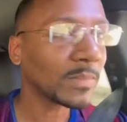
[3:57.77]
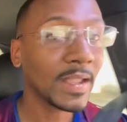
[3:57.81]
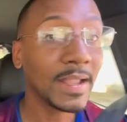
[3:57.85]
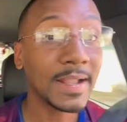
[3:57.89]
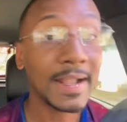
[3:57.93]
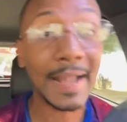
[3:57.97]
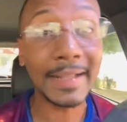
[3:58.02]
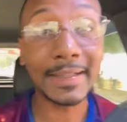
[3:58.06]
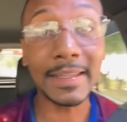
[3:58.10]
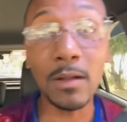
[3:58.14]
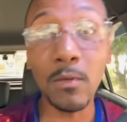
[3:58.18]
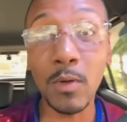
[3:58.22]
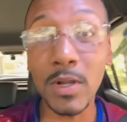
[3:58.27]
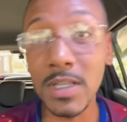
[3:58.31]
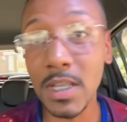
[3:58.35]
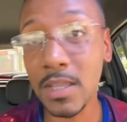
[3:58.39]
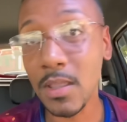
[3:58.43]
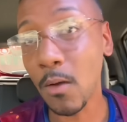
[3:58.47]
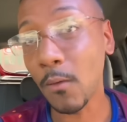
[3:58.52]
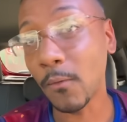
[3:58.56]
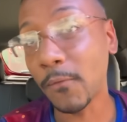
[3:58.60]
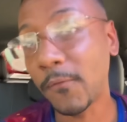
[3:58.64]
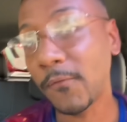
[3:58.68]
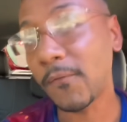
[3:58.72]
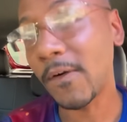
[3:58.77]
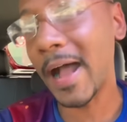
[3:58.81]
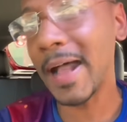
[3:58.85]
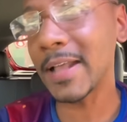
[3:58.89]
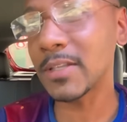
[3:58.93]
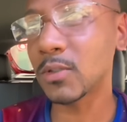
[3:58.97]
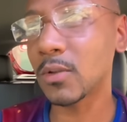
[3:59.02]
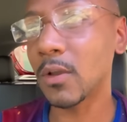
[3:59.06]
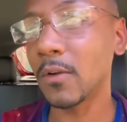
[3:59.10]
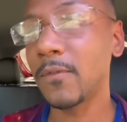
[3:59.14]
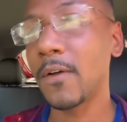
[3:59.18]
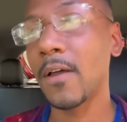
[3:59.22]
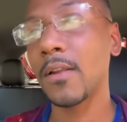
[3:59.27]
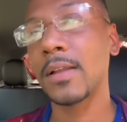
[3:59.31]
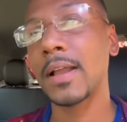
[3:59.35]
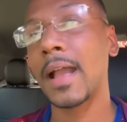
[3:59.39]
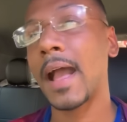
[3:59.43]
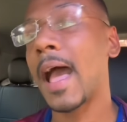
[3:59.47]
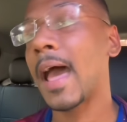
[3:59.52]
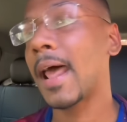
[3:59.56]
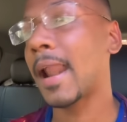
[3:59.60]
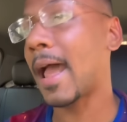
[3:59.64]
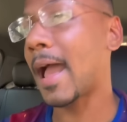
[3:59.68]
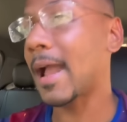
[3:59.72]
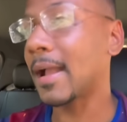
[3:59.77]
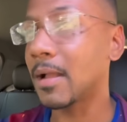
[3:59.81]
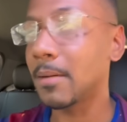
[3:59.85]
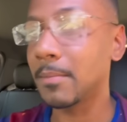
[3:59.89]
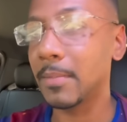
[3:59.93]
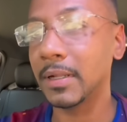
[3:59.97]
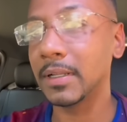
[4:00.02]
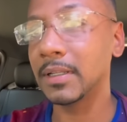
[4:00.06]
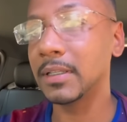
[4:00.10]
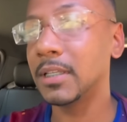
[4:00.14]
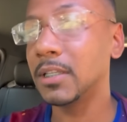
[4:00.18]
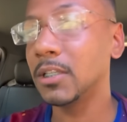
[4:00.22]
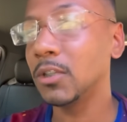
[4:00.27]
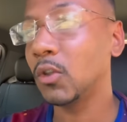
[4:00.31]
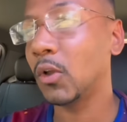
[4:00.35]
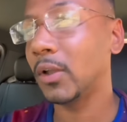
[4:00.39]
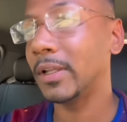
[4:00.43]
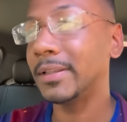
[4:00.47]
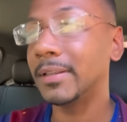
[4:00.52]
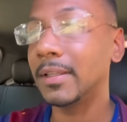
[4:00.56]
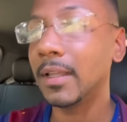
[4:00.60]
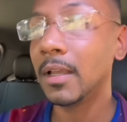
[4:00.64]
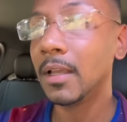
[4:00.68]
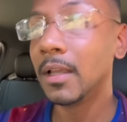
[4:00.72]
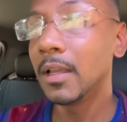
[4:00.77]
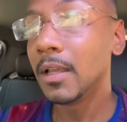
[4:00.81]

Cara, tem coisa que eu faço que eu falo, caraca, mano, que, doid...